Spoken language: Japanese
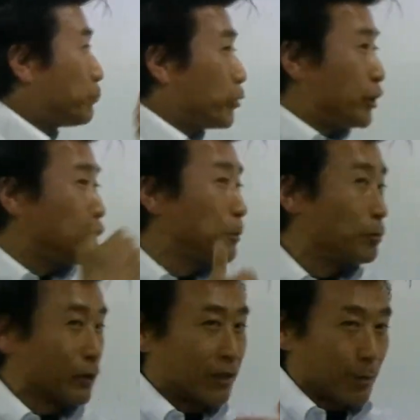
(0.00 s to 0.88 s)
分20
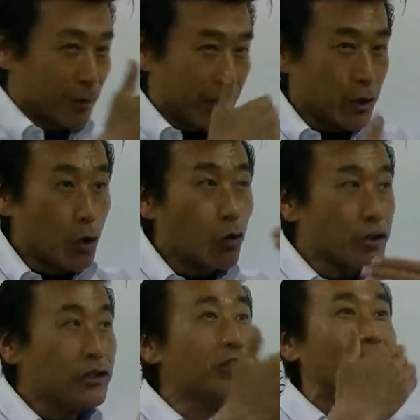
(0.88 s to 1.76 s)
分だってもね翌
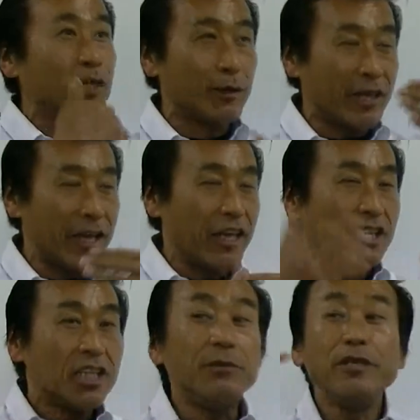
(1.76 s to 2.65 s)
日だってもね
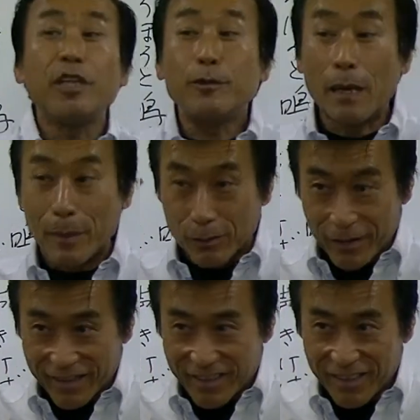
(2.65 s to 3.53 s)
響いてる場合もあるん
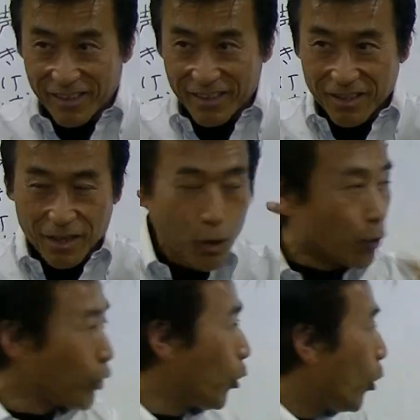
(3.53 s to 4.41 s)
です
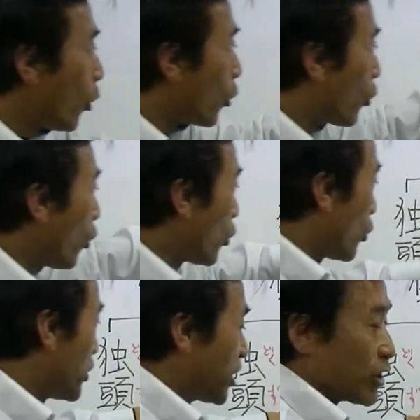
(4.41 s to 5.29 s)
これを午後
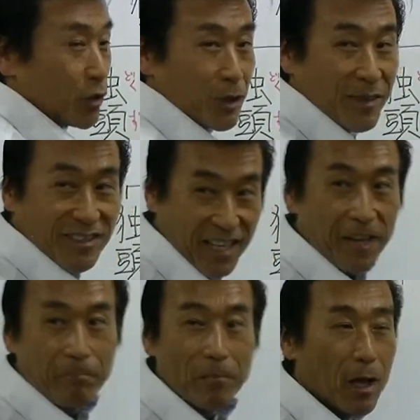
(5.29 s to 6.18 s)
の意識と言いますね、
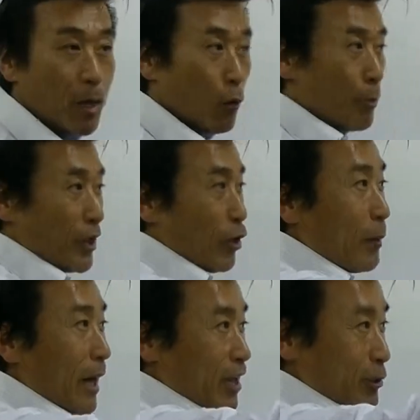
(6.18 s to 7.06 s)
うん、もう目の
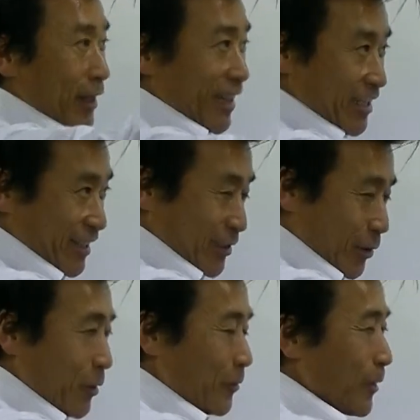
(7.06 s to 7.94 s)
前にはないんです
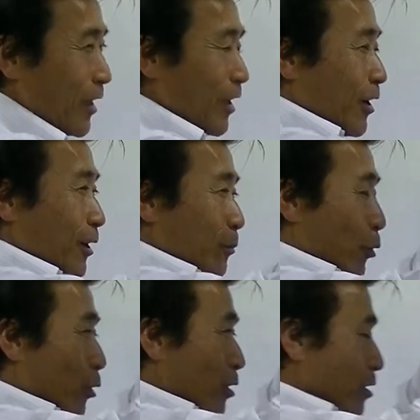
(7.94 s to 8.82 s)
よ
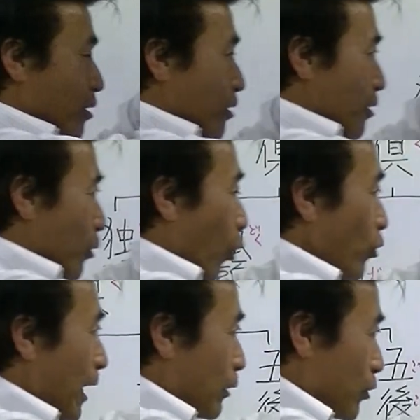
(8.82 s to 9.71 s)
もう
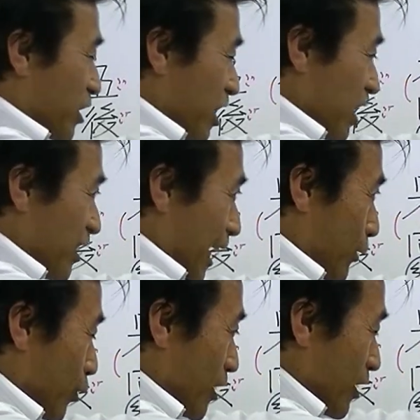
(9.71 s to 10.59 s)
音楽を聴いた
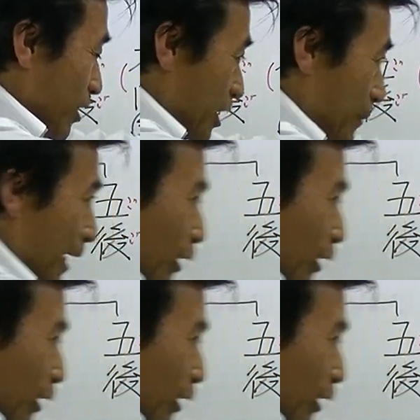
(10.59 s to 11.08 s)
後にしば